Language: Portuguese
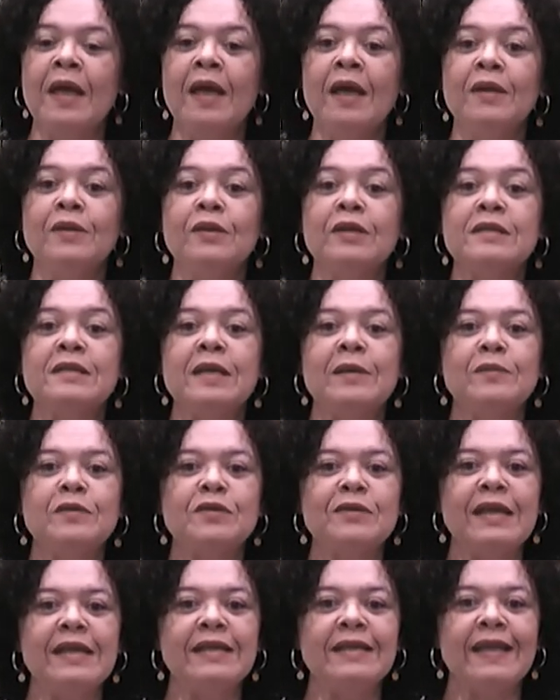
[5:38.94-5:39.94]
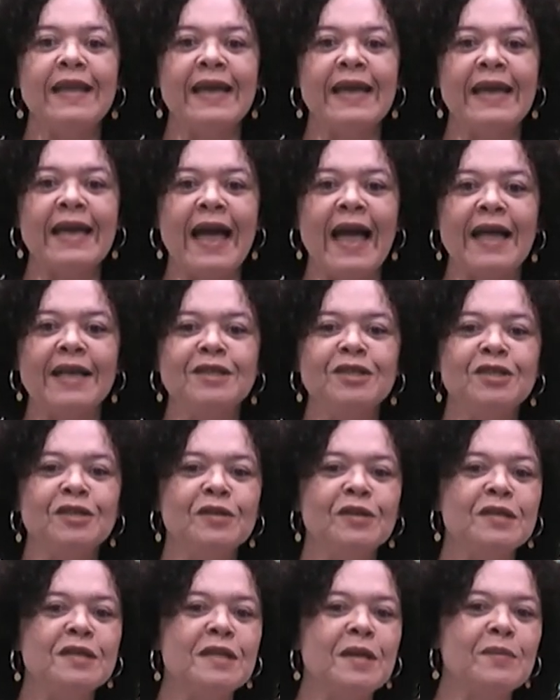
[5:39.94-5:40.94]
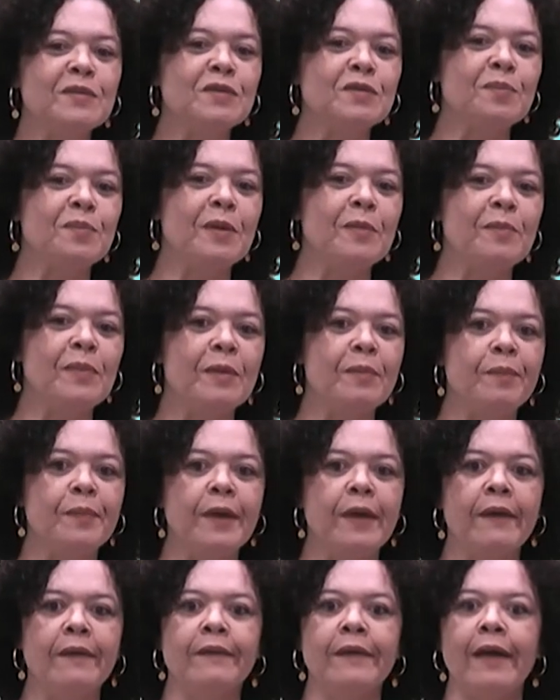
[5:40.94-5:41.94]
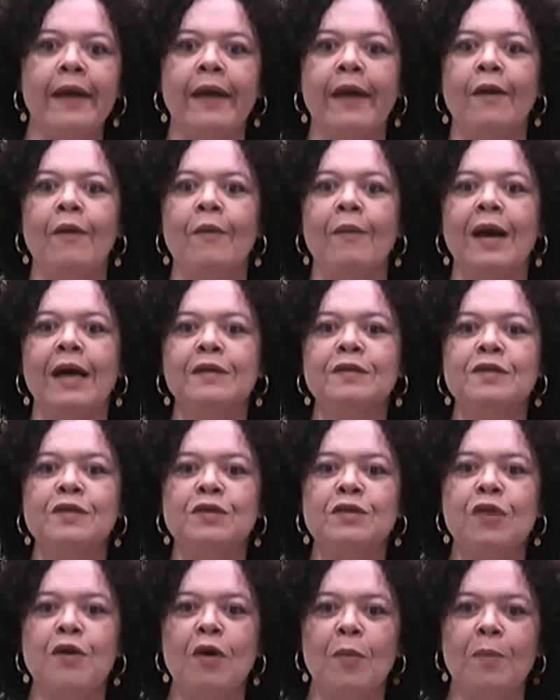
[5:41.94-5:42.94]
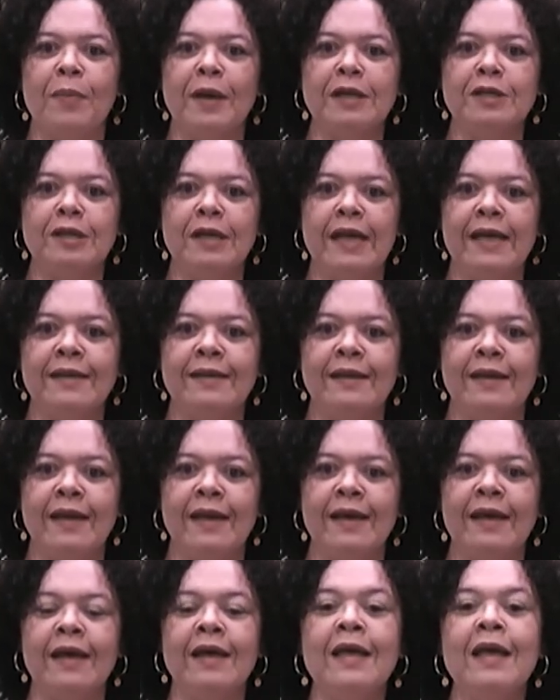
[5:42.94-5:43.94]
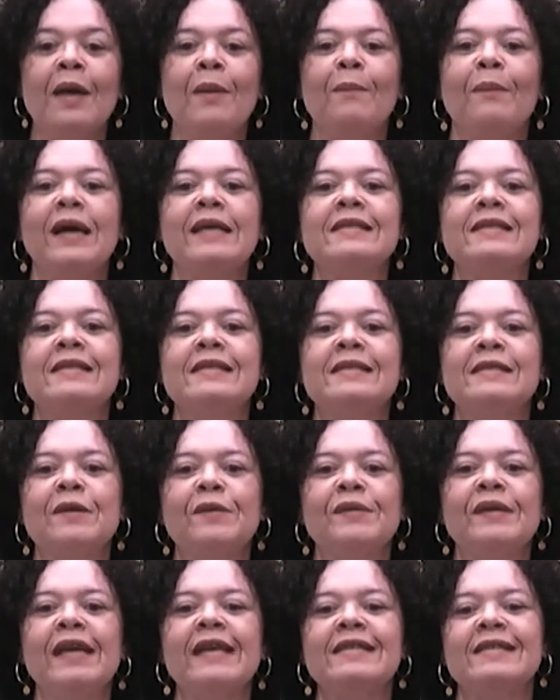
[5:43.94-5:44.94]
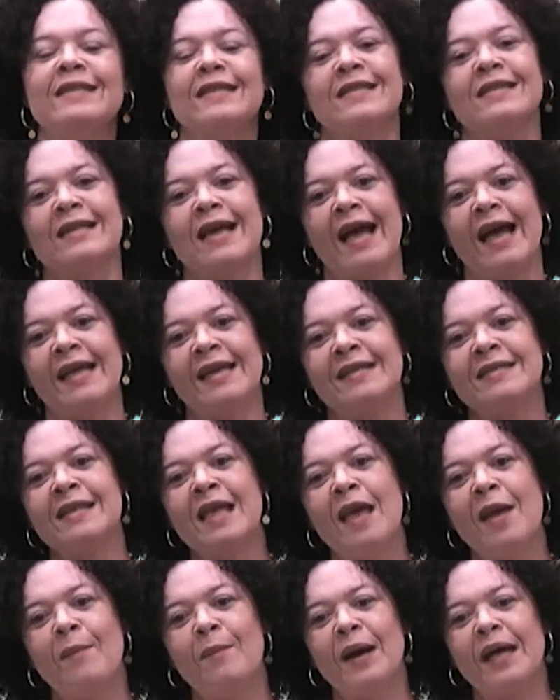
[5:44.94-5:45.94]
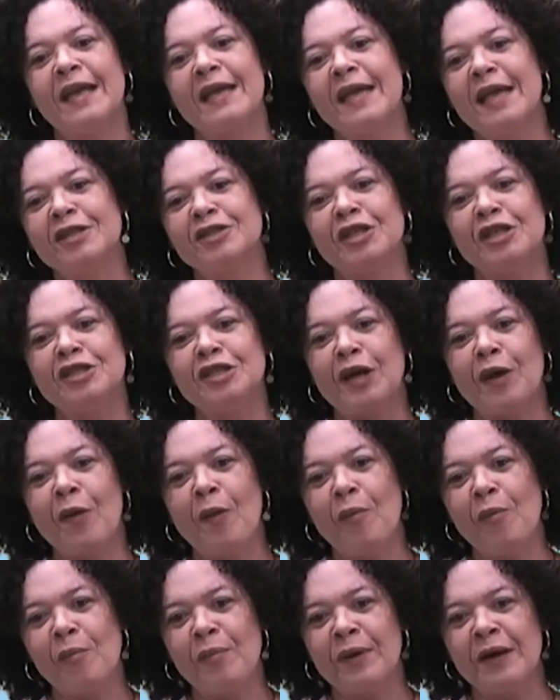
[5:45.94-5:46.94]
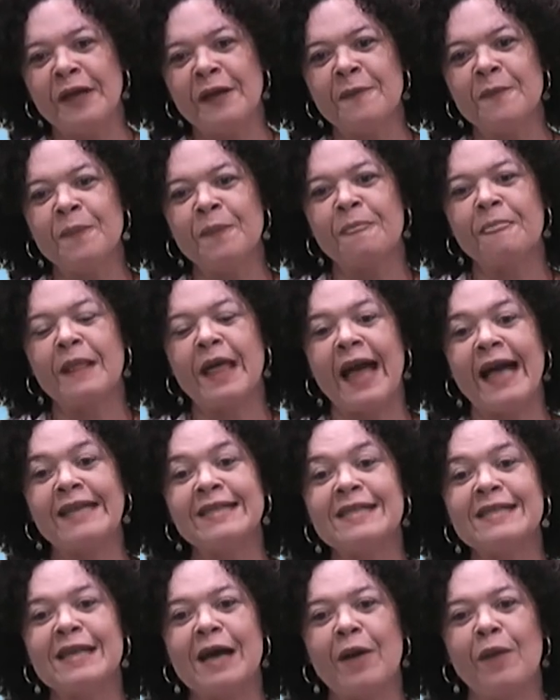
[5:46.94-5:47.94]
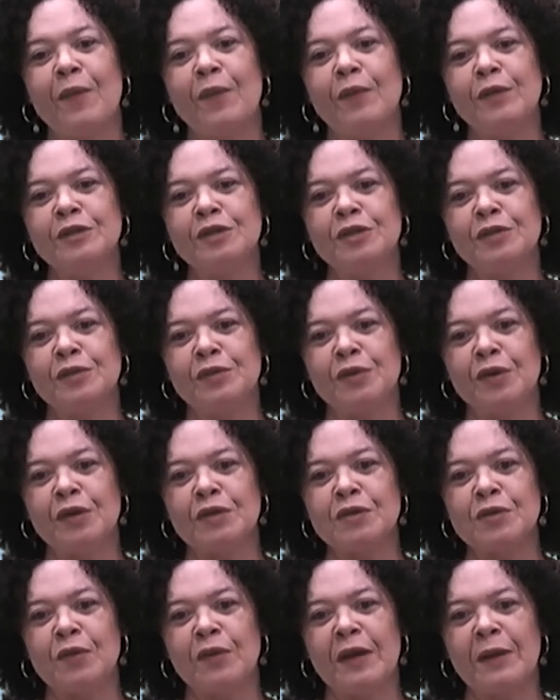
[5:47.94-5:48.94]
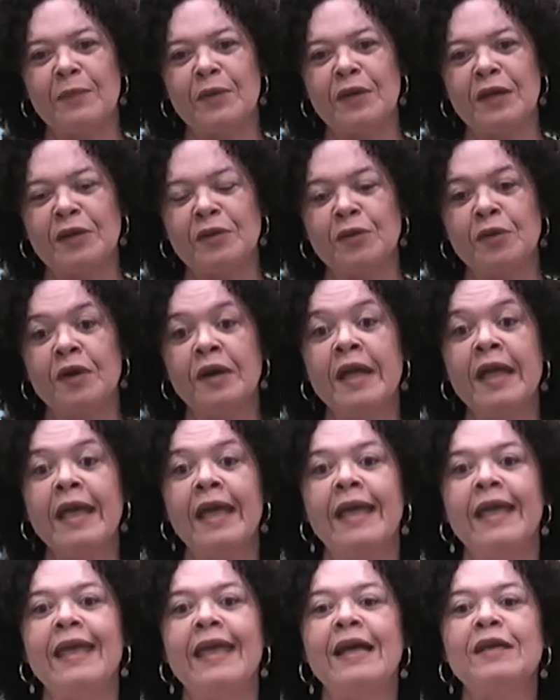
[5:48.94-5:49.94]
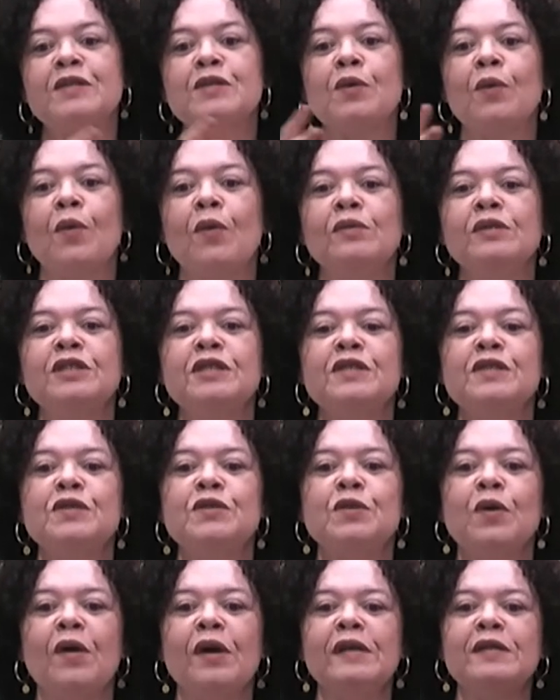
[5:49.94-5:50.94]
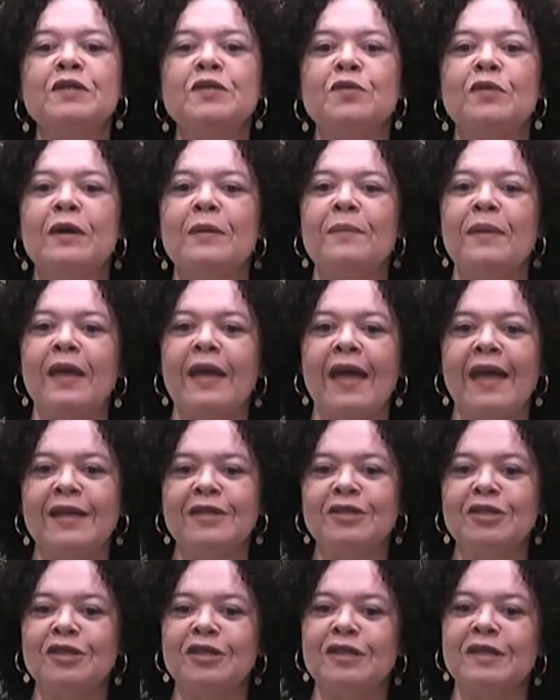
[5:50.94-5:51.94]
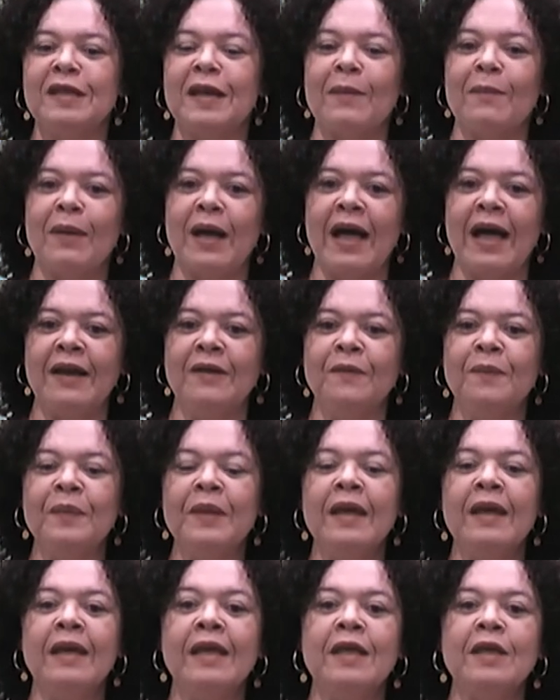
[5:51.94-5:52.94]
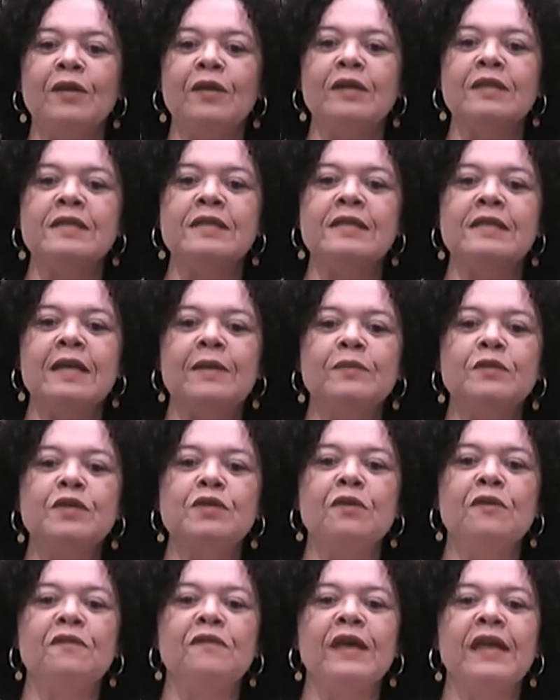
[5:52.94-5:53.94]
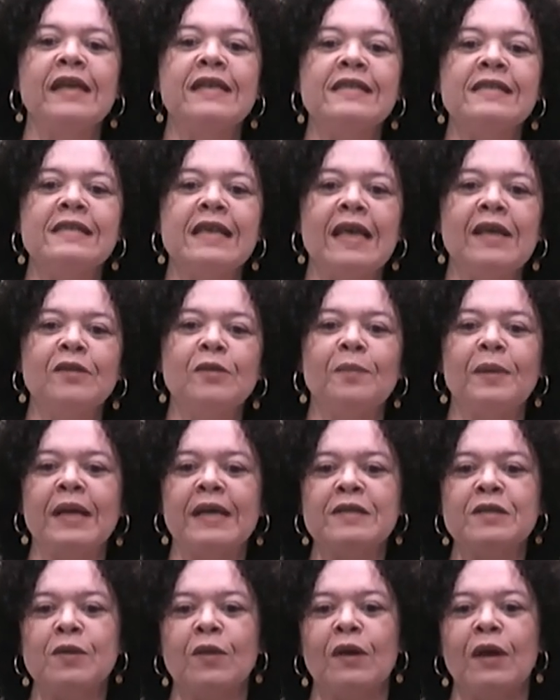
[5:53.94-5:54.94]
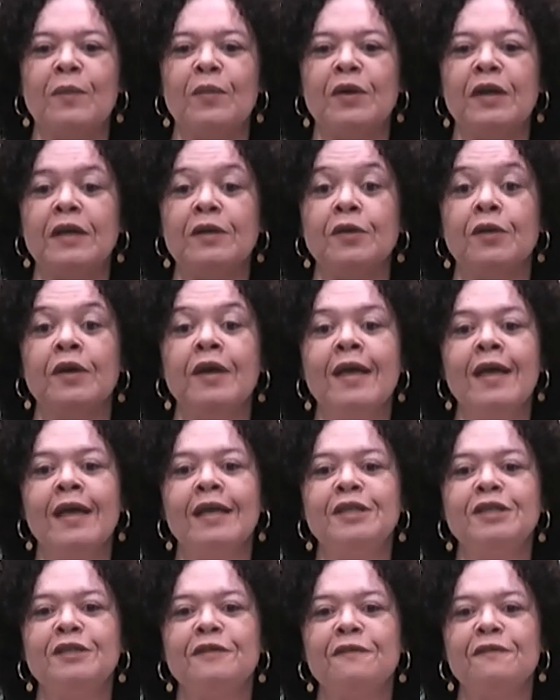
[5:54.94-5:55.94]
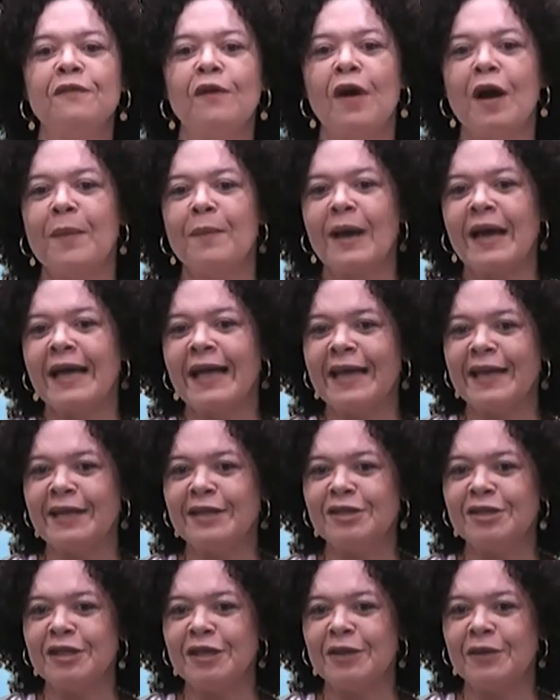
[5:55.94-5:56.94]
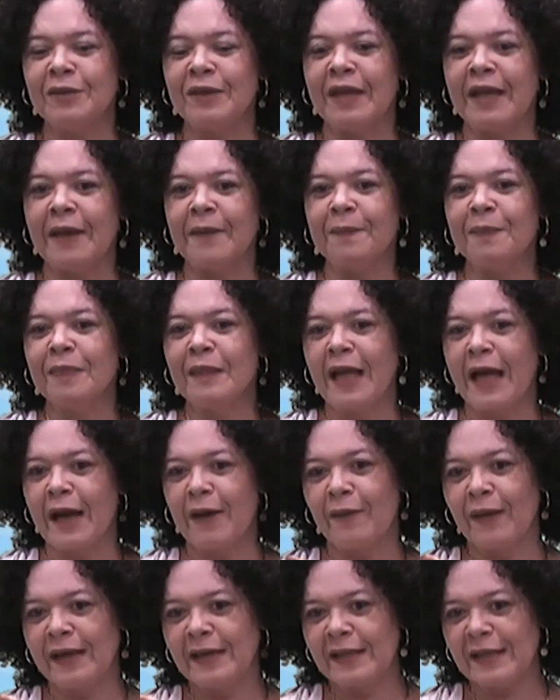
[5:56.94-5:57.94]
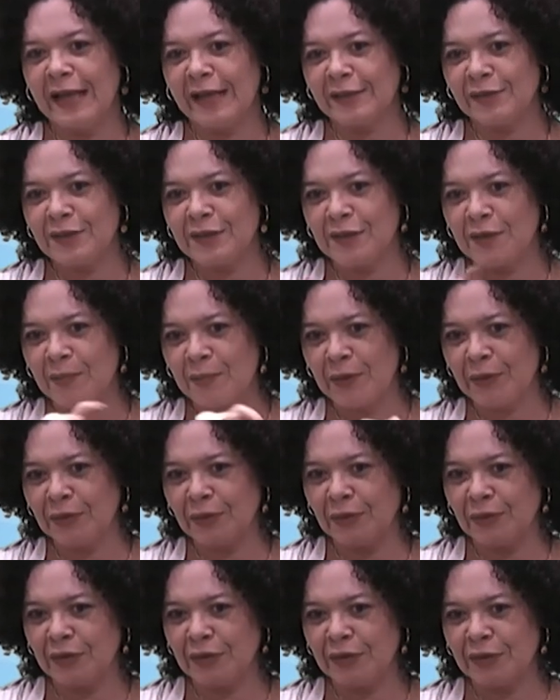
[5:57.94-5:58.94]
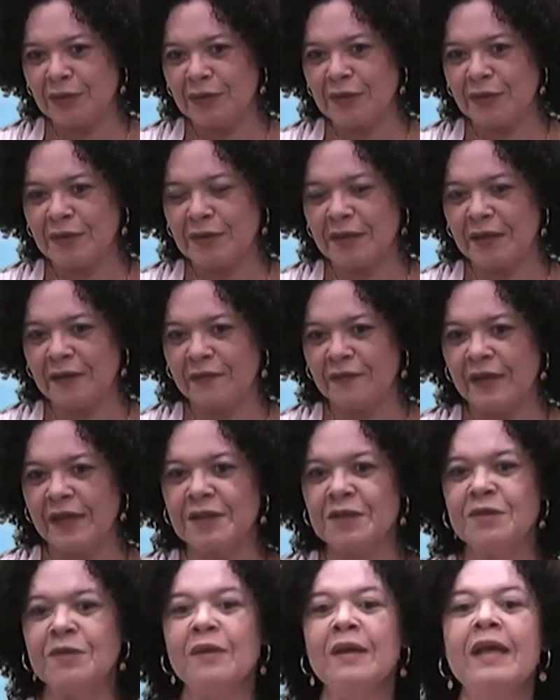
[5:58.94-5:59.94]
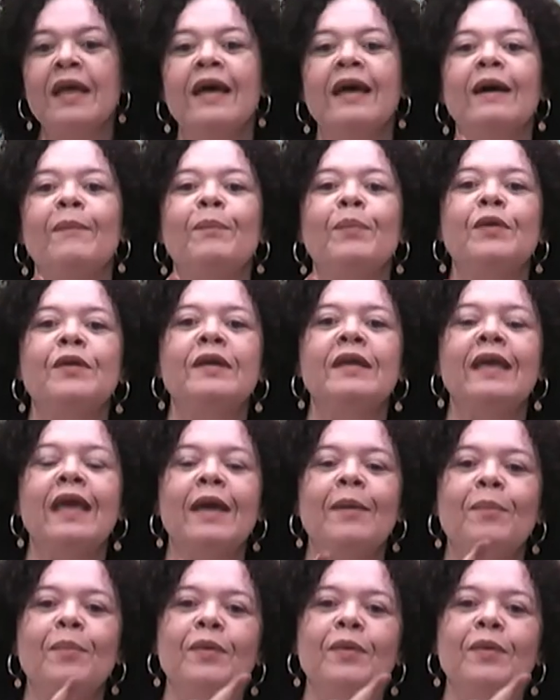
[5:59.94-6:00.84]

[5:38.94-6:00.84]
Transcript: Nós temos o LTCAT, nós temos o PPP, é uma sopa de letrinha, mas que são necessárias para que a gente acompanhe a saúde do nosso colaborador e as condições do ambiente de trabalho que nós estamos oferecendo para esse colaborador, de forma a garantir o que? A qualidade do seu produto e do seu serviço. Por quê?